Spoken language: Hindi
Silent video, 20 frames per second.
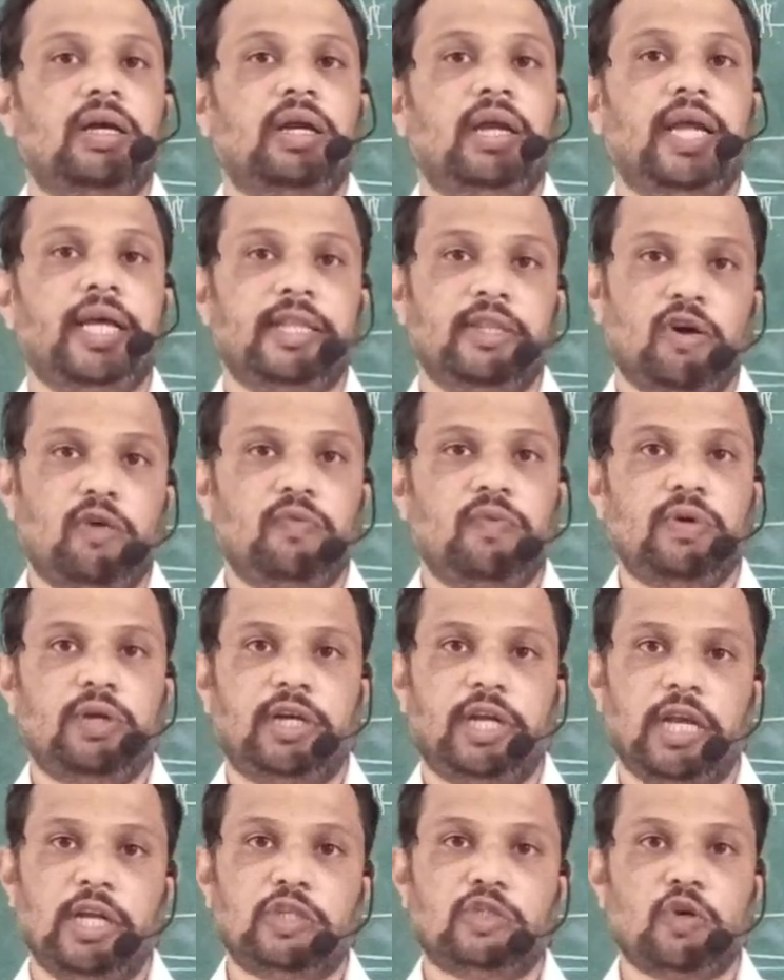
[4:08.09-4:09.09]
लेंथ ऑफ
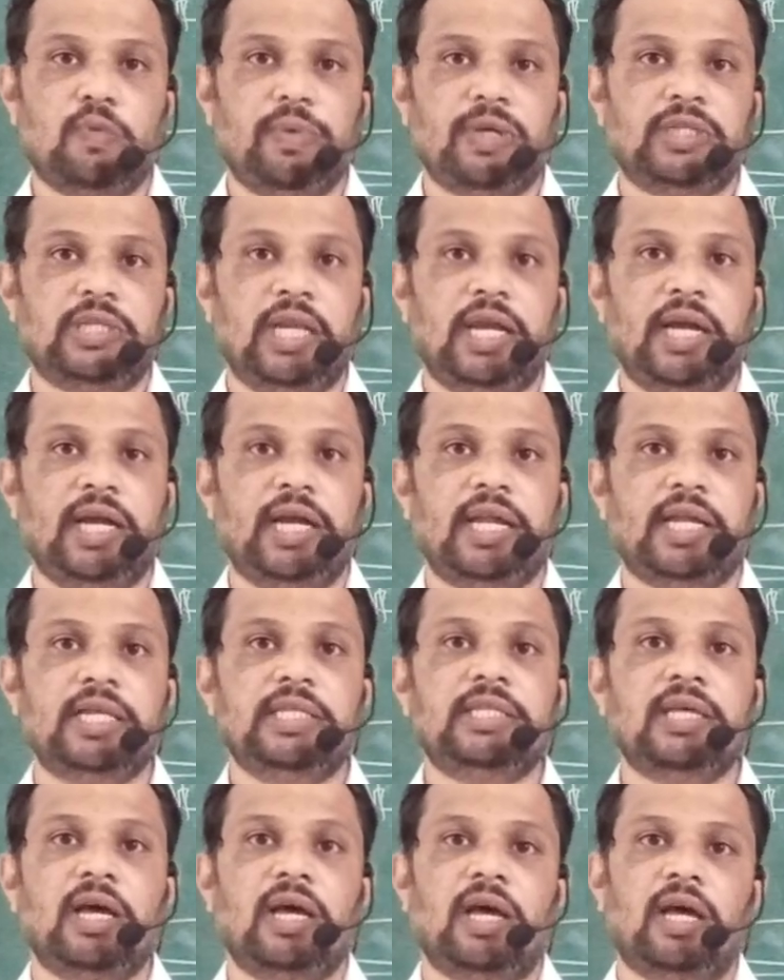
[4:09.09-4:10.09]
टेलीस्कोपिक सिलेंडर
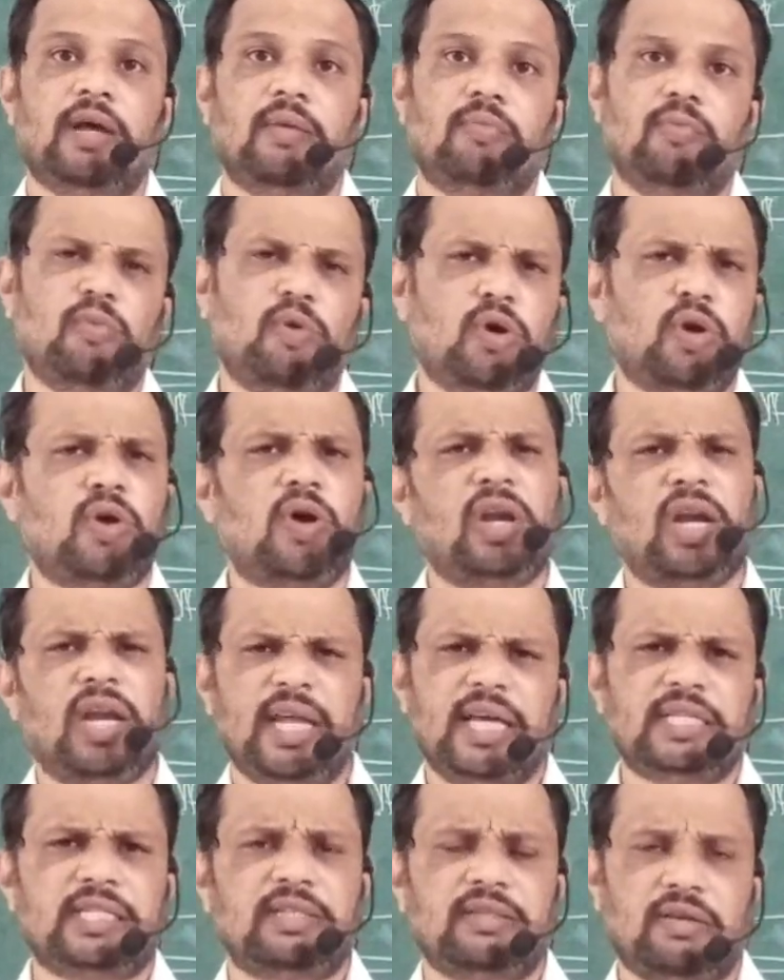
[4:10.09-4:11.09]
इज़ मोर और
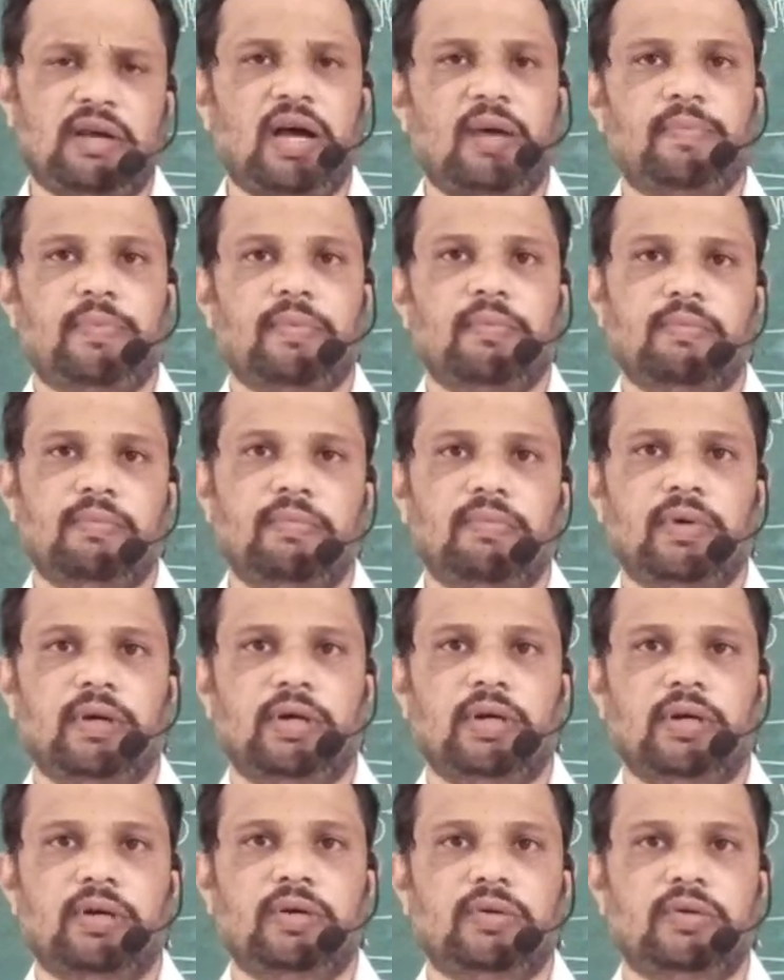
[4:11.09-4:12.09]
लेस आप
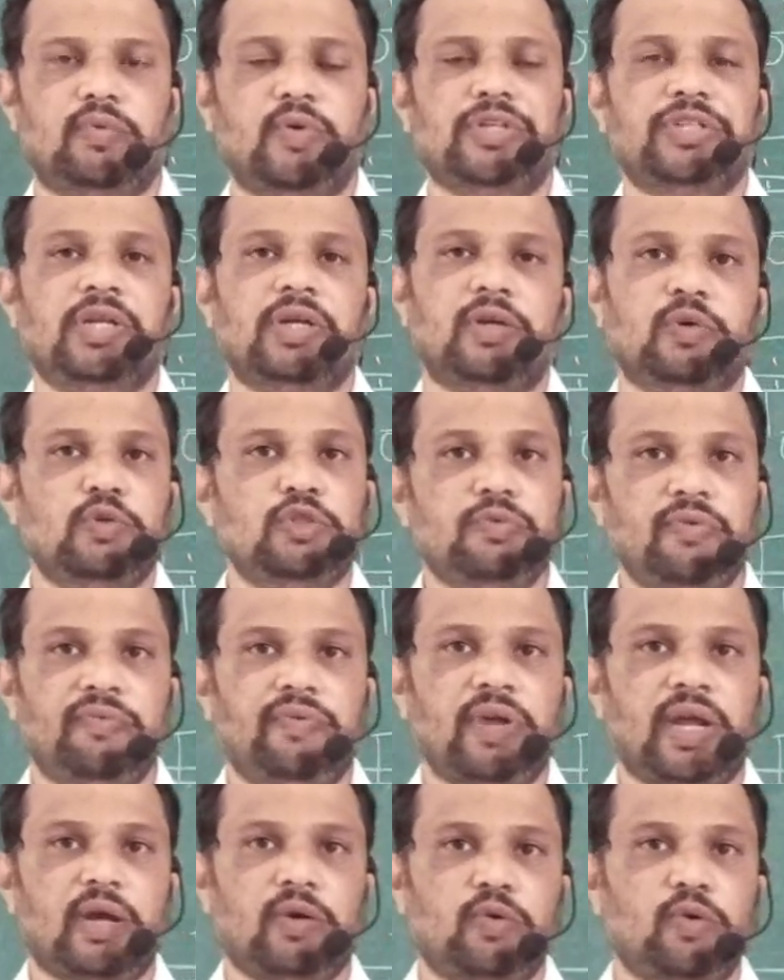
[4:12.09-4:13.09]
क्वेश्चन uh, कुछ भी
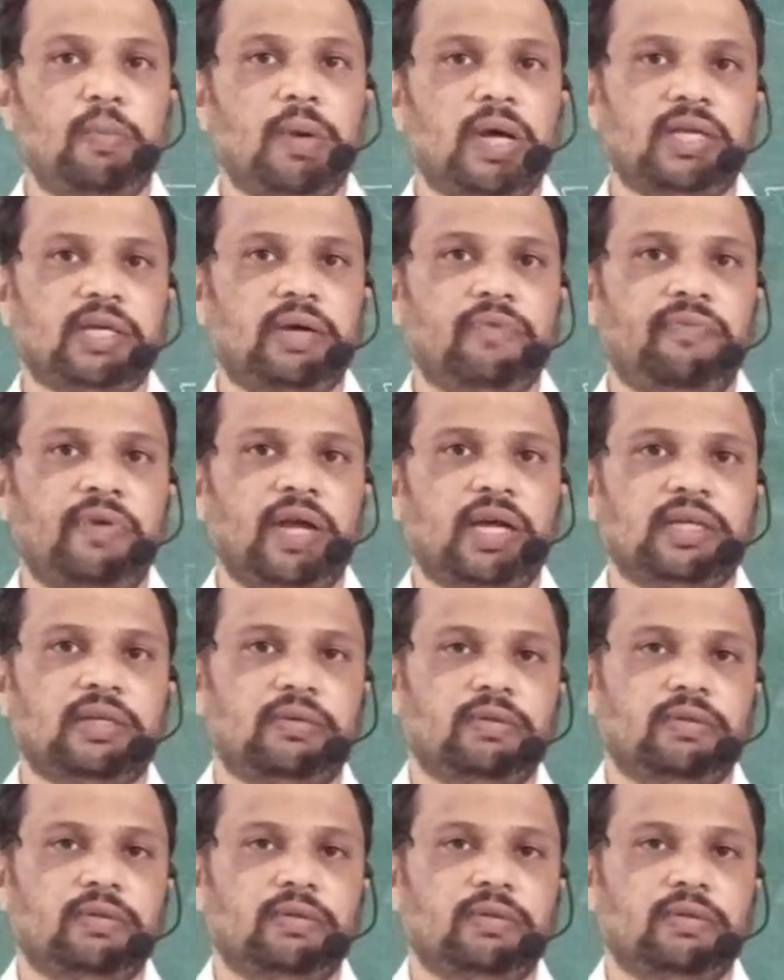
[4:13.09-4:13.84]
फिरा घुमा के फिरा